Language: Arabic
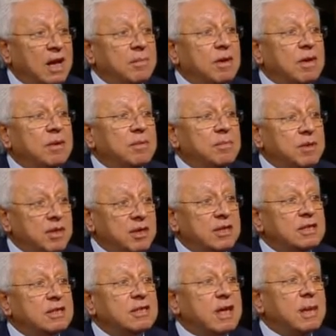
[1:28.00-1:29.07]
صعبه من
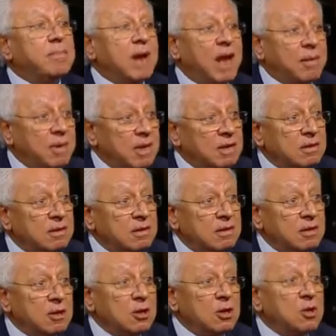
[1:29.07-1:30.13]
حيث كم العمل
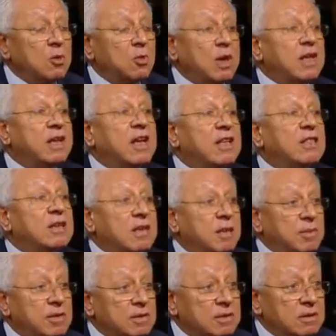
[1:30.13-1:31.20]
والاجهاد
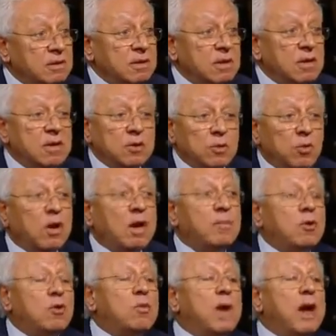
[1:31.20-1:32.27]
الكبير تمام
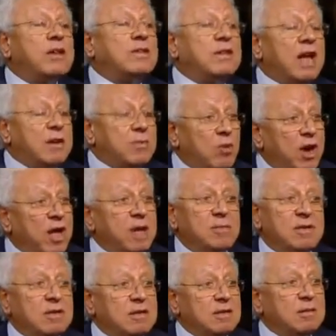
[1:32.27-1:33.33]
يقابلهم ايضا
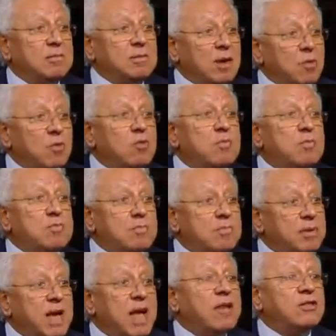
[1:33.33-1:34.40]
المحامي بيقوم
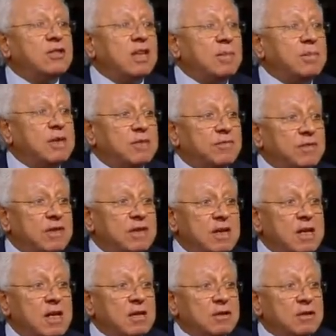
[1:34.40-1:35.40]
بجهد كبير في